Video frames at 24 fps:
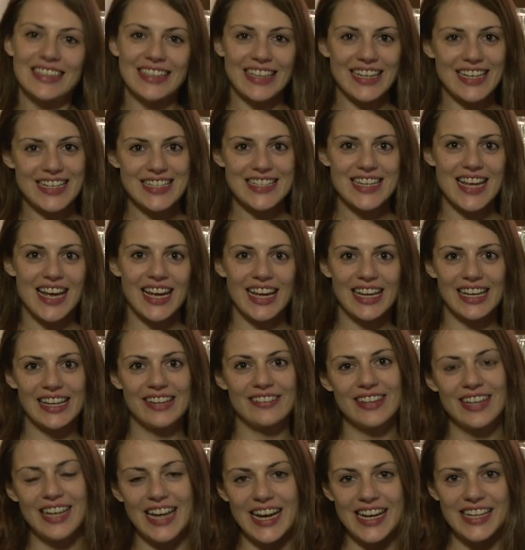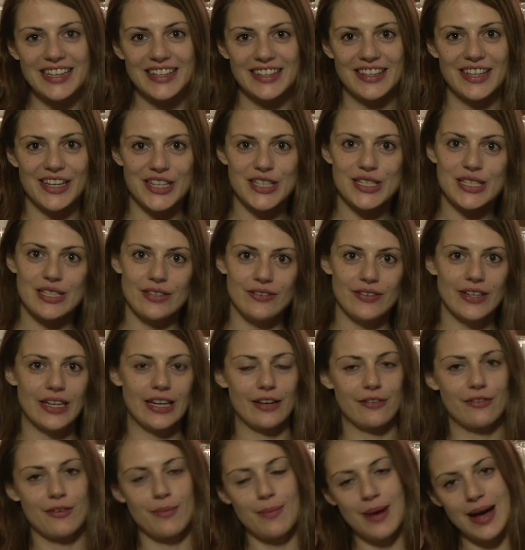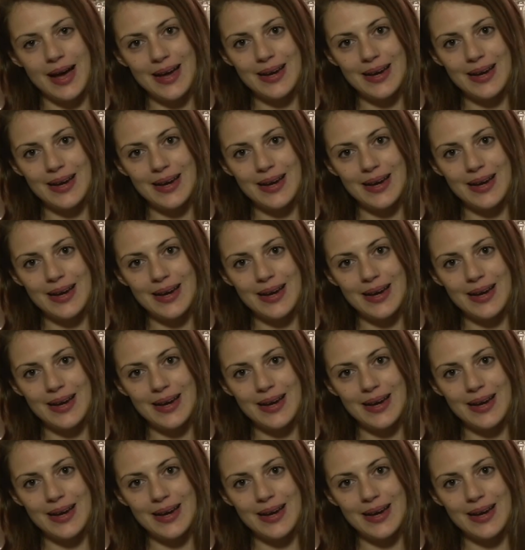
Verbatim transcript: Grüß euch, liebe Leute, da ist die Vicky vom